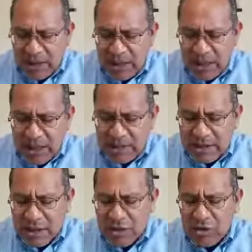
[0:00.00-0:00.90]
Gracias,
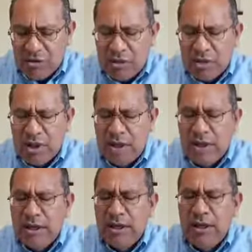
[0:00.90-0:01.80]
Señor, porque
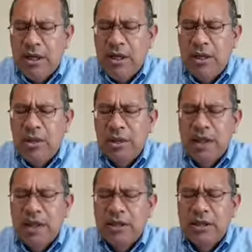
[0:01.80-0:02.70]

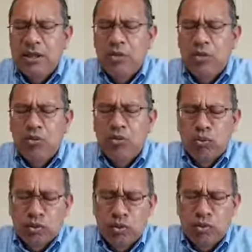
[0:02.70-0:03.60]
aunque han sido
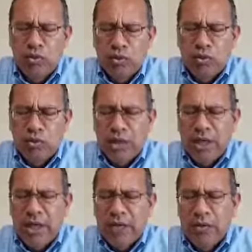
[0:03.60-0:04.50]
muchos los
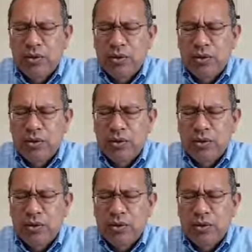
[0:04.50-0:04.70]
contagiados,